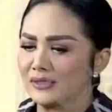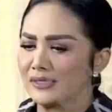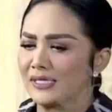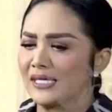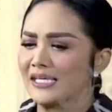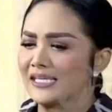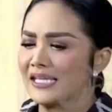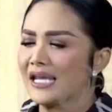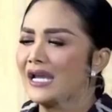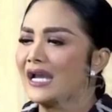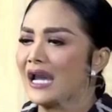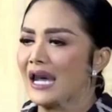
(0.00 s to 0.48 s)

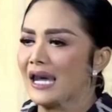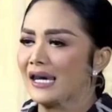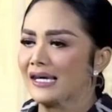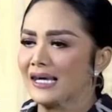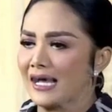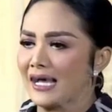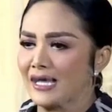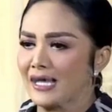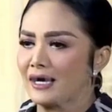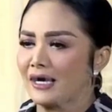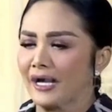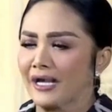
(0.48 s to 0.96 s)
Dan di
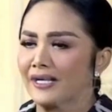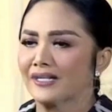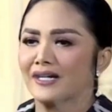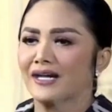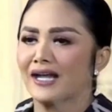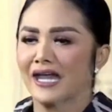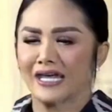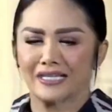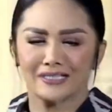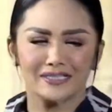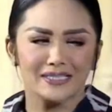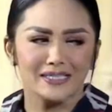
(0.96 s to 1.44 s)
perayaan
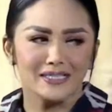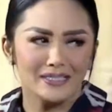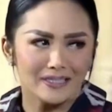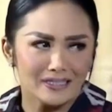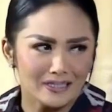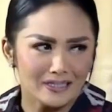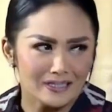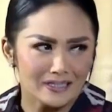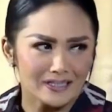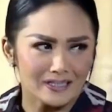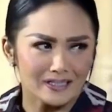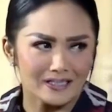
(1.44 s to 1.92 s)
ulang
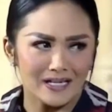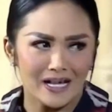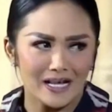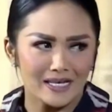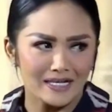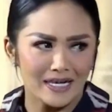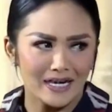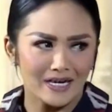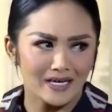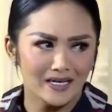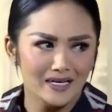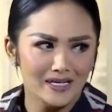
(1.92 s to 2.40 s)
tahun
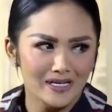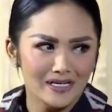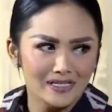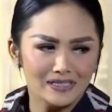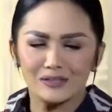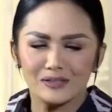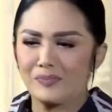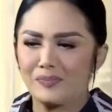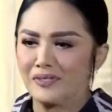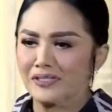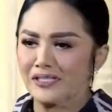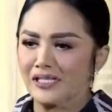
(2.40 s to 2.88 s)
pernikahannya
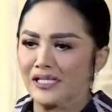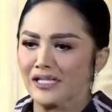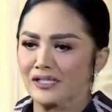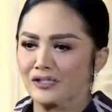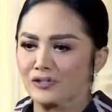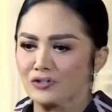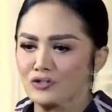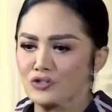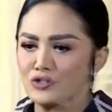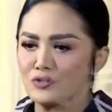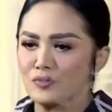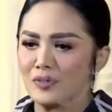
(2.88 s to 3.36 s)
yang ke-10
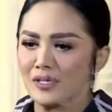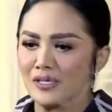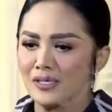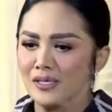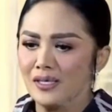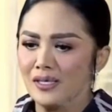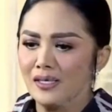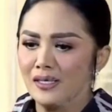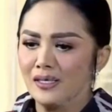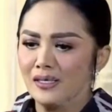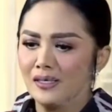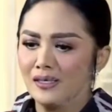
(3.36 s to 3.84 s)
tahun,
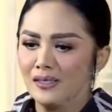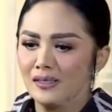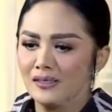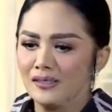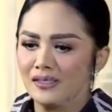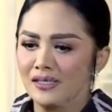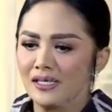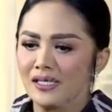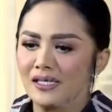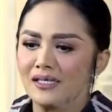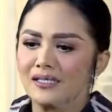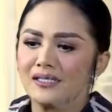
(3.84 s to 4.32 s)

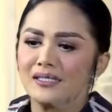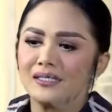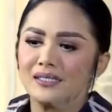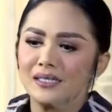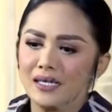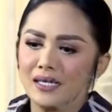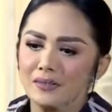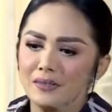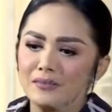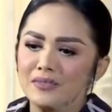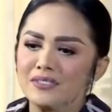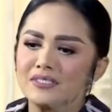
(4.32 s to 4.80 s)
ia
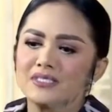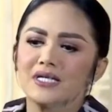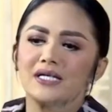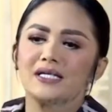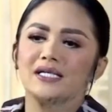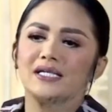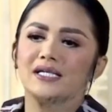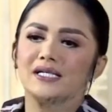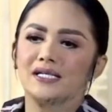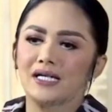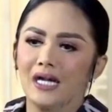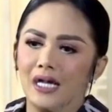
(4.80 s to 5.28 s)
merayakan dengan
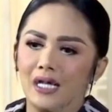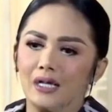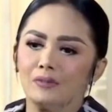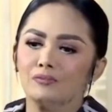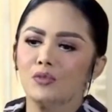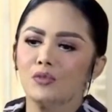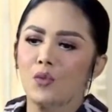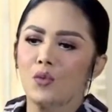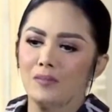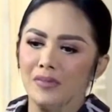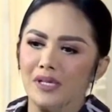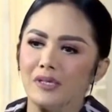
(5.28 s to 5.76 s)
sang
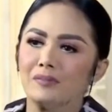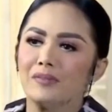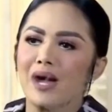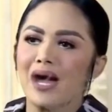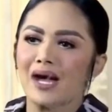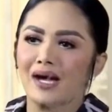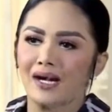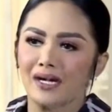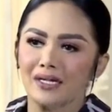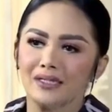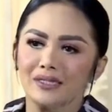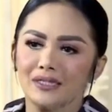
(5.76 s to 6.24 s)
suami
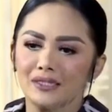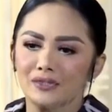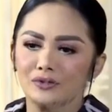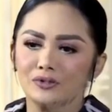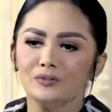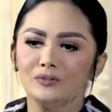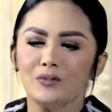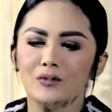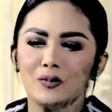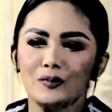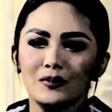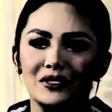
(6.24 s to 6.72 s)
lewat
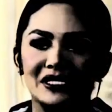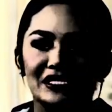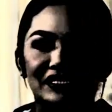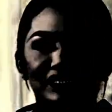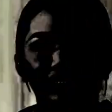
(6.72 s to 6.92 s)
video call.